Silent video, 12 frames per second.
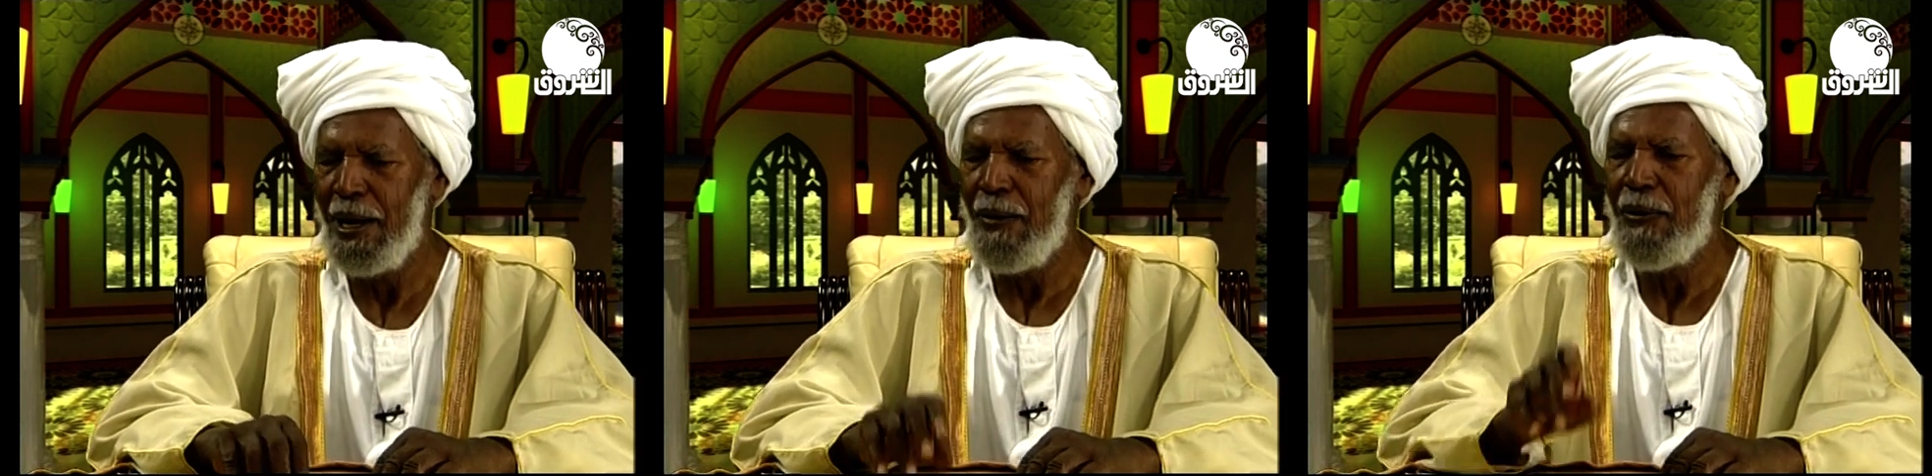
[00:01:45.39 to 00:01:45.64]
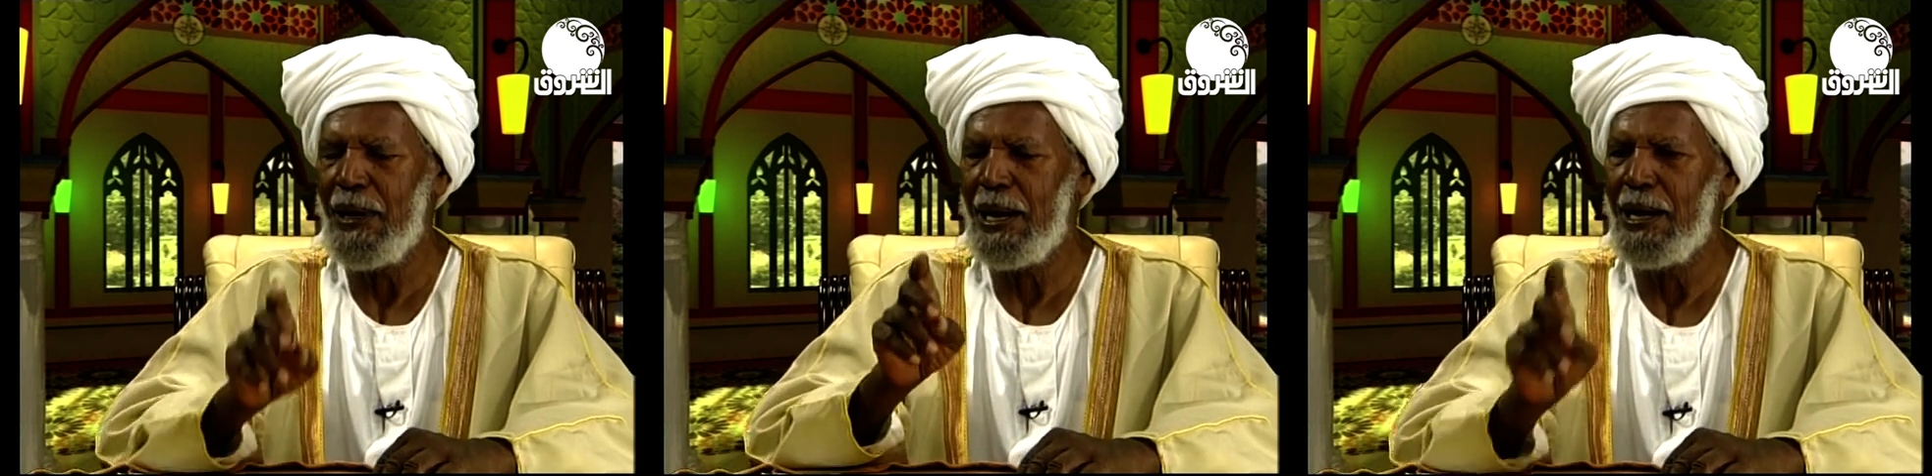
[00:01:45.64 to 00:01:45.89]

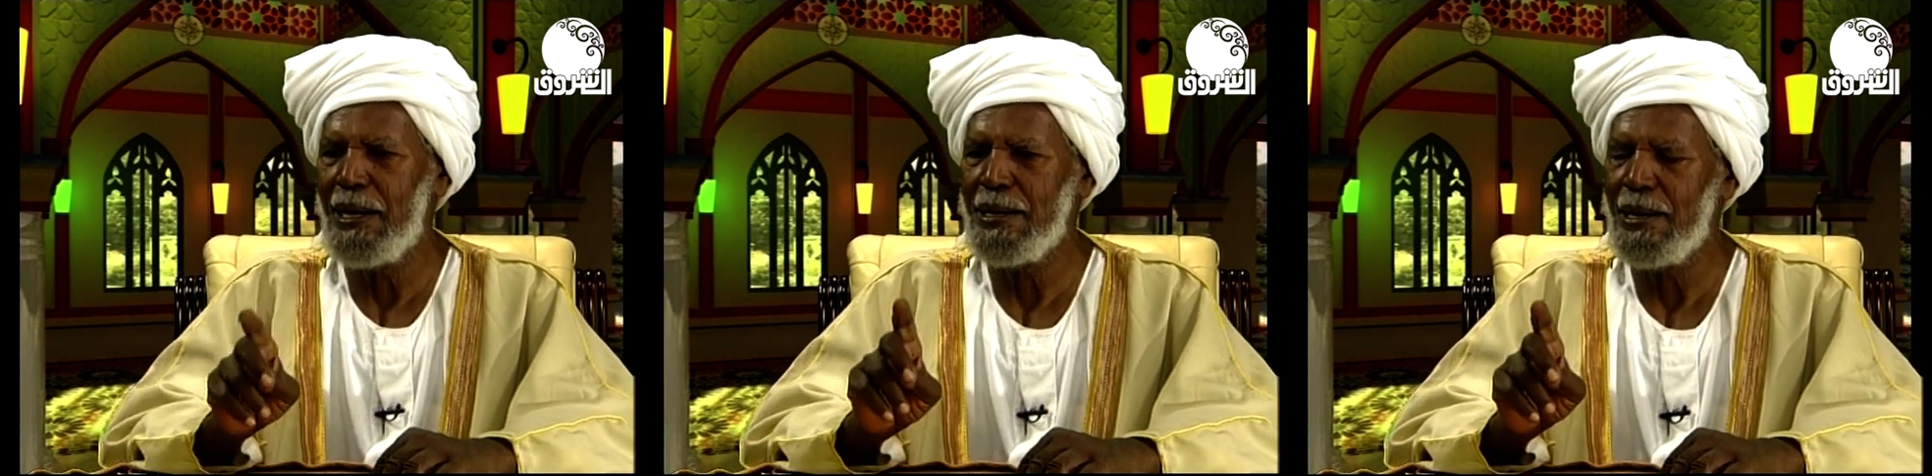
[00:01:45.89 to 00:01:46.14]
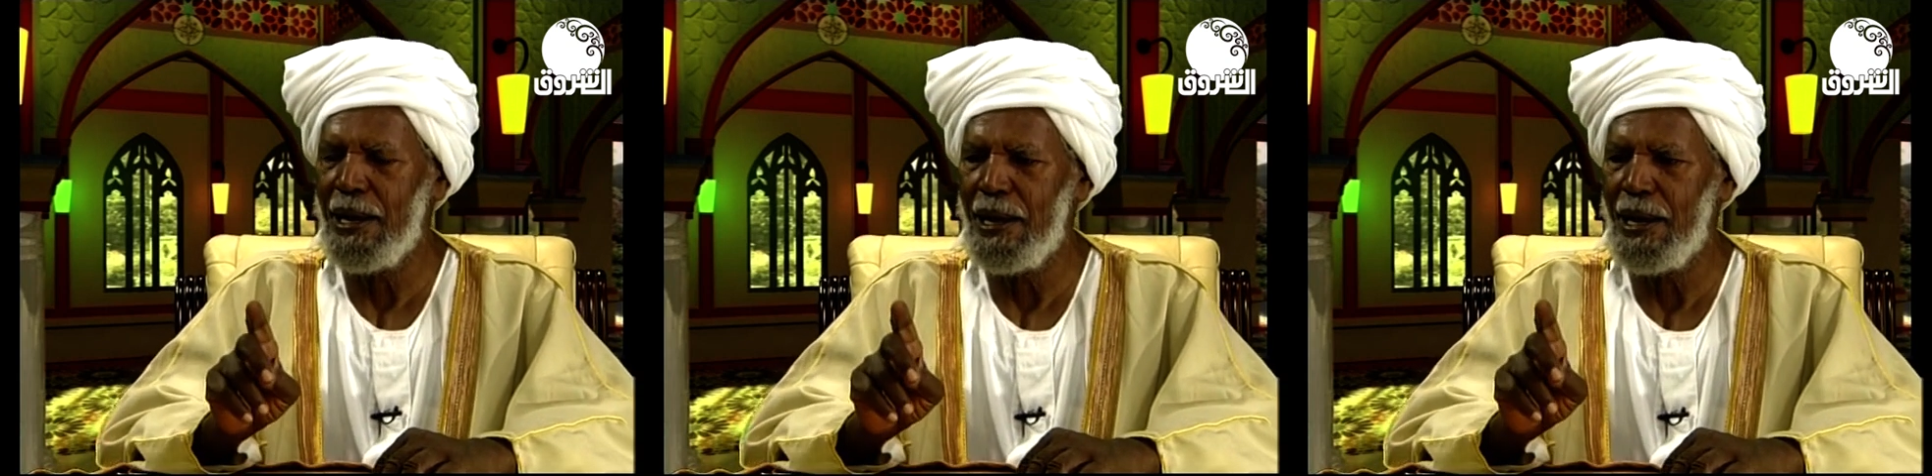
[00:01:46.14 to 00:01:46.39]
فقال
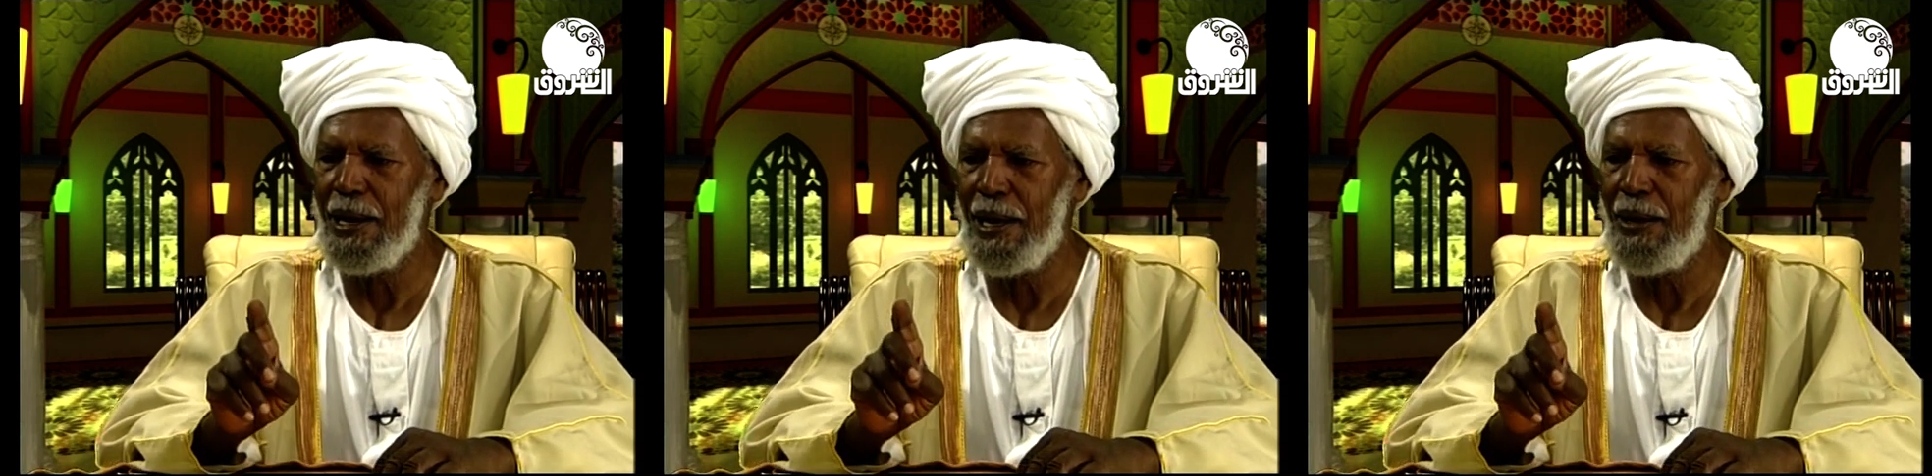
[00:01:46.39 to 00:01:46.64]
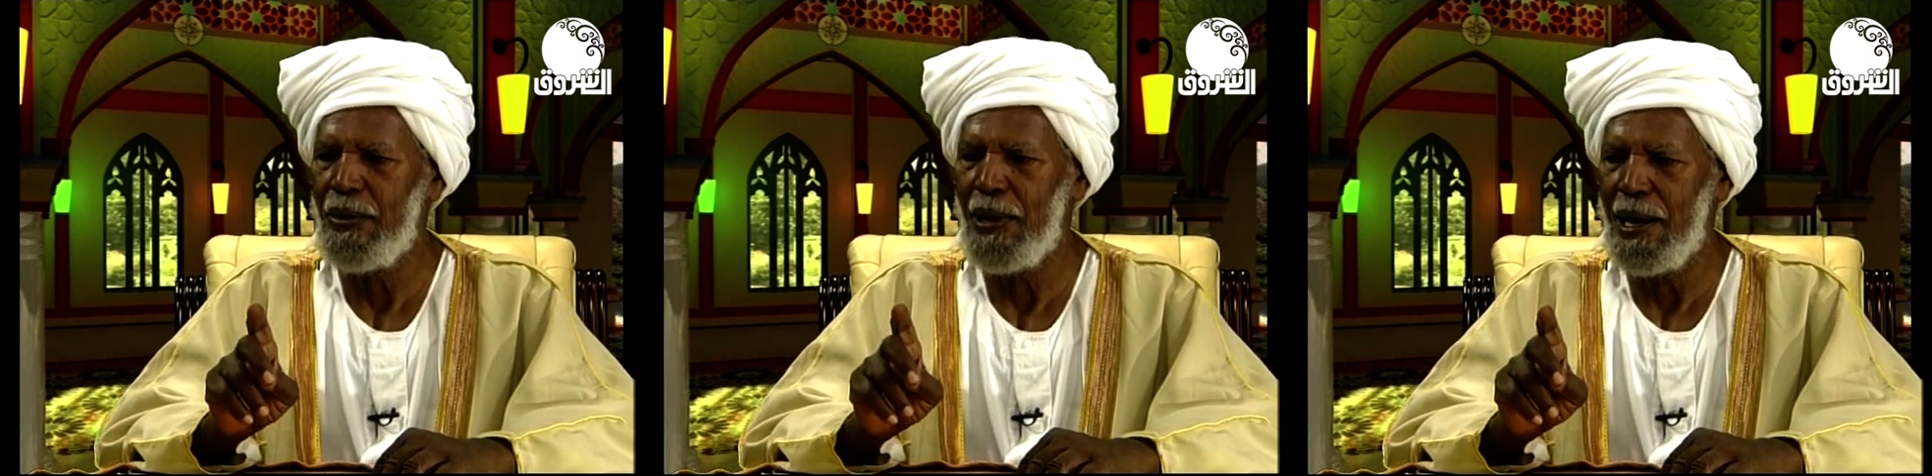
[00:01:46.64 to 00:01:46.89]
صلى الله